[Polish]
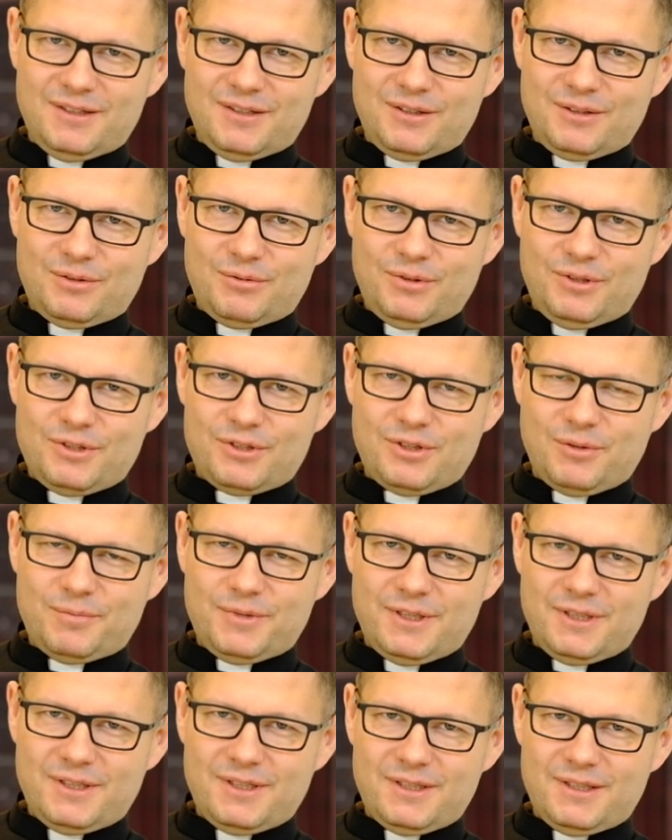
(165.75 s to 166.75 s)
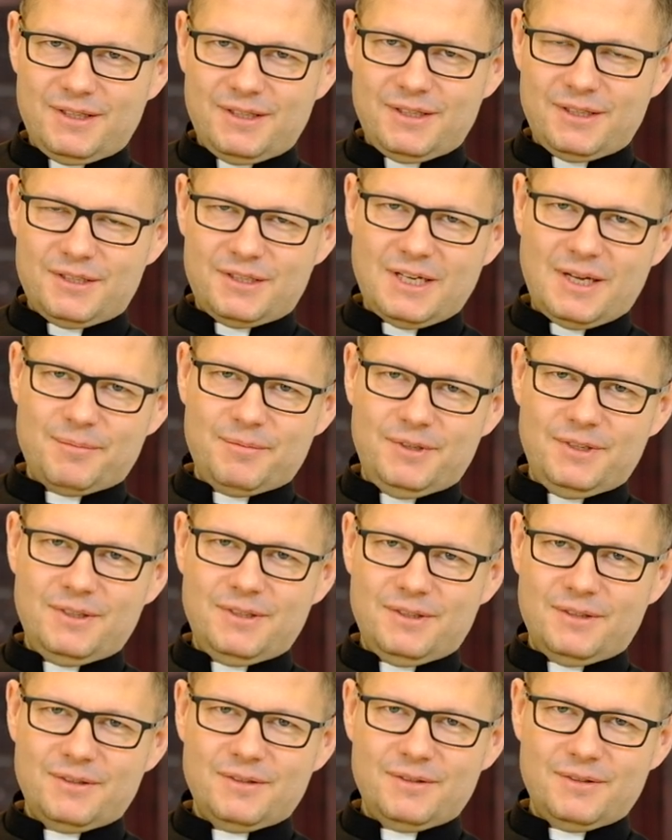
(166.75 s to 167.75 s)
który sobie
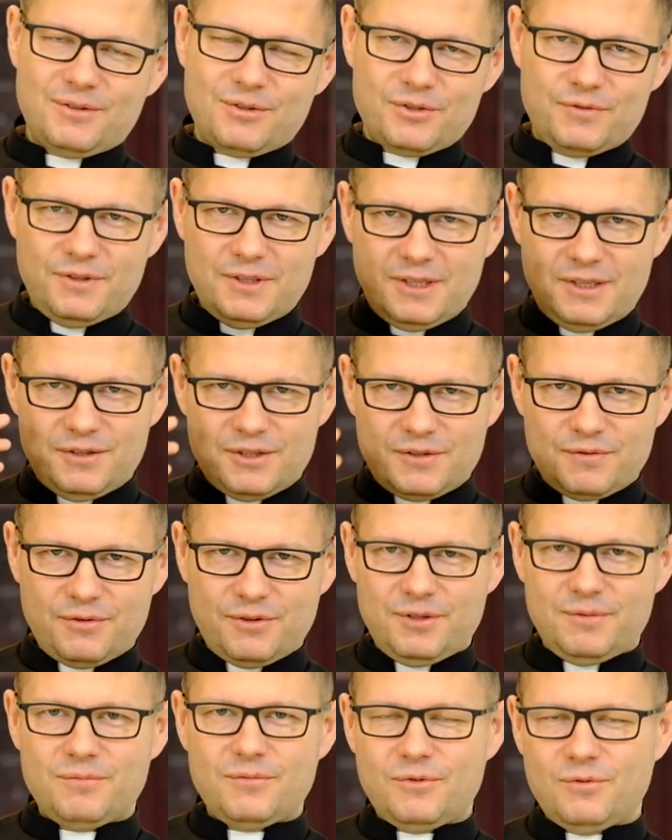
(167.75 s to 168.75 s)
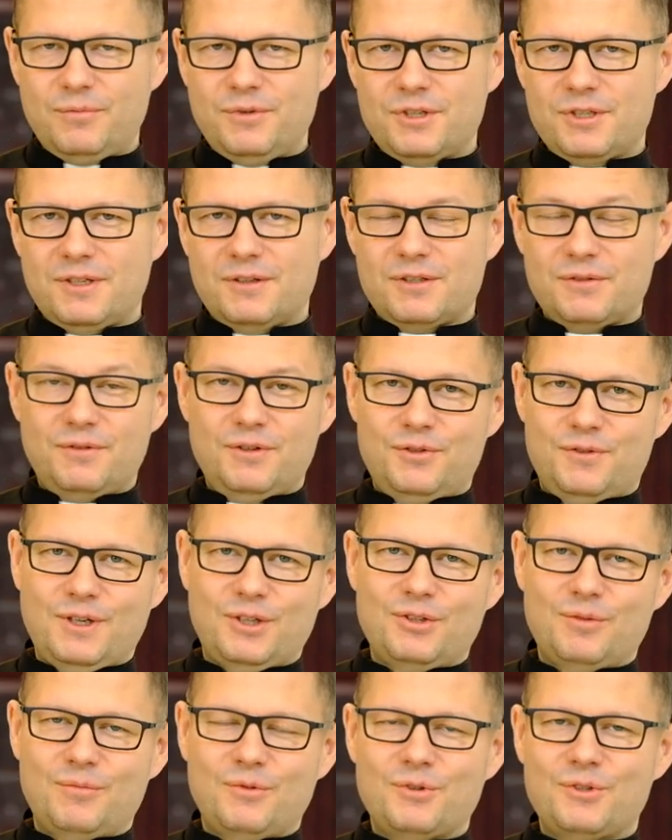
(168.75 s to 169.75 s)
sami rozwinęli w swoim umyśle, w swojej
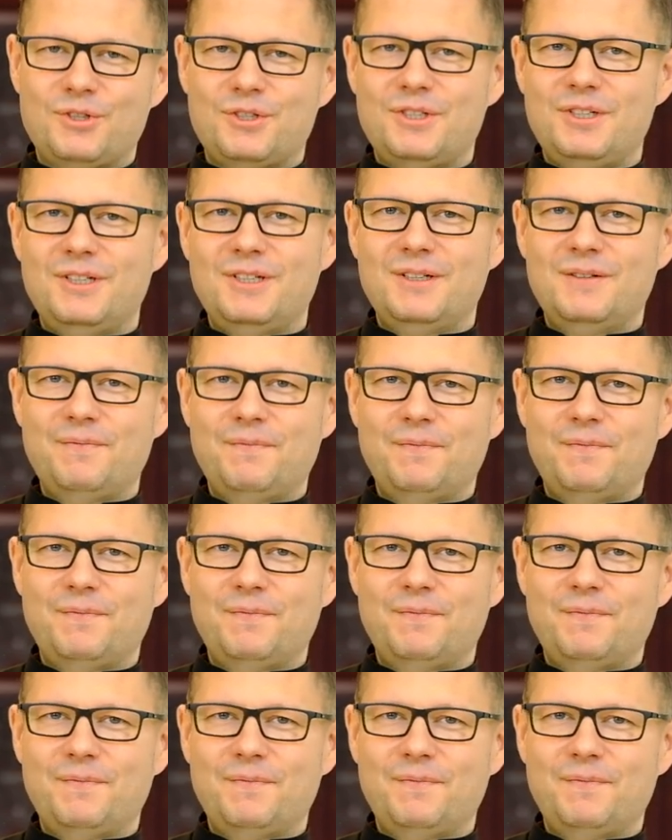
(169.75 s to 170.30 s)
świadomości?